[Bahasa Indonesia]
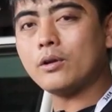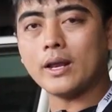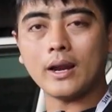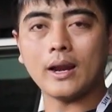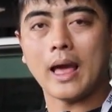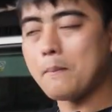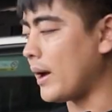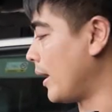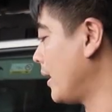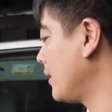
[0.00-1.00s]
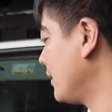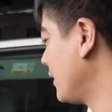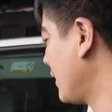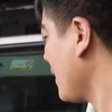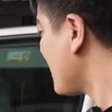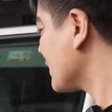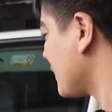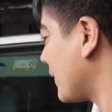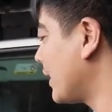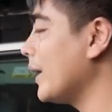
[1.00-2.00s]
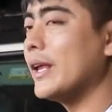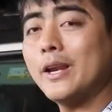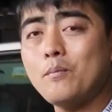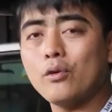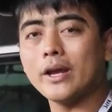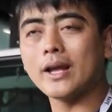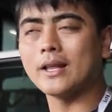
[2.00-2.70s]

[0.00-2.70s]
model lama ya. Emang seperti ini, ini mungkin